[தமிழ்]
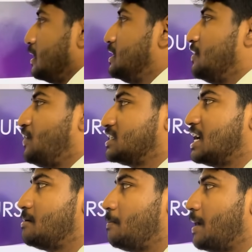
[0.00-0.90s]
இதில்
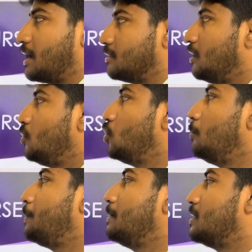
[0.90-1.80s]
ஃபஸ்ட்டாக நம்ம பார்க்குறது
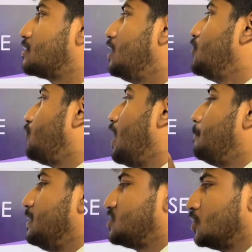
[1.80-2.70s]
லூப்பிங் மெத்தட் ஃபார்
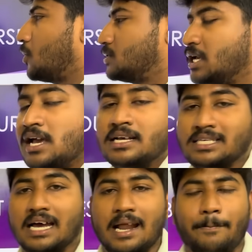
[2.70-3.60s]
பெஸ்ட் கோர்ஸ்
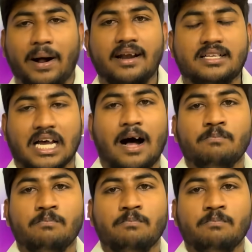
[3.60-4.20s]
சார் நான் படித்தா